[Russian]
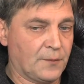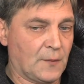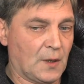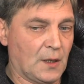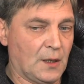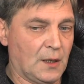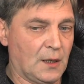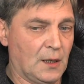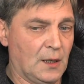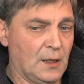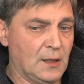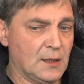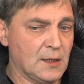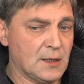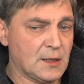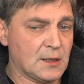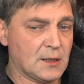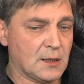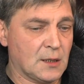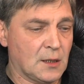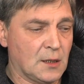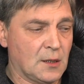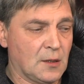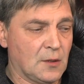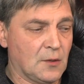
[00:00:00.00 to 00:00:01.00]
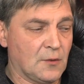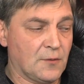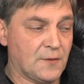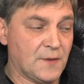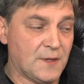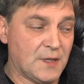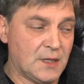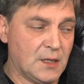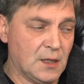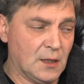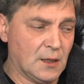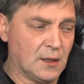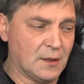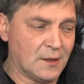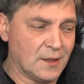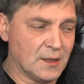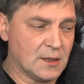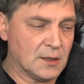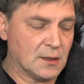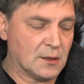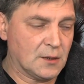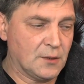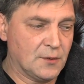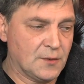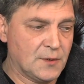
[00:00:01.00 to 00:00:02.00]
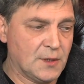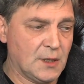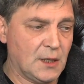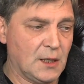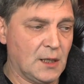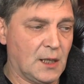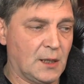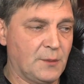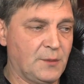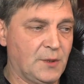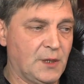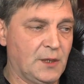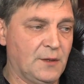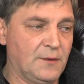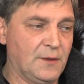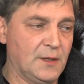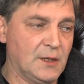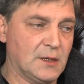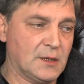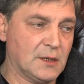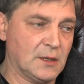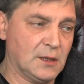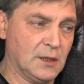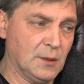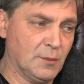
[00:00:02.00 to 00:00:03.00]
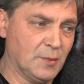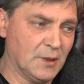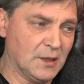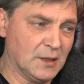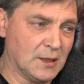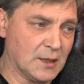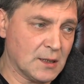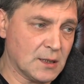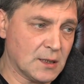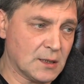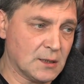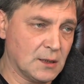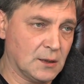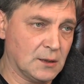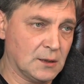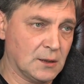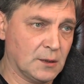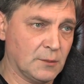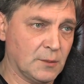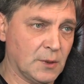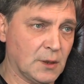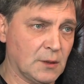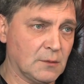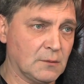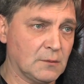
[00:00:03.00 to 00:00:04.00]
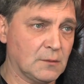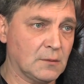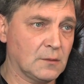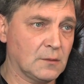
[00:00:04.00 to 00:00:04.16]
реальность, всех этих людей объявить неполноценными,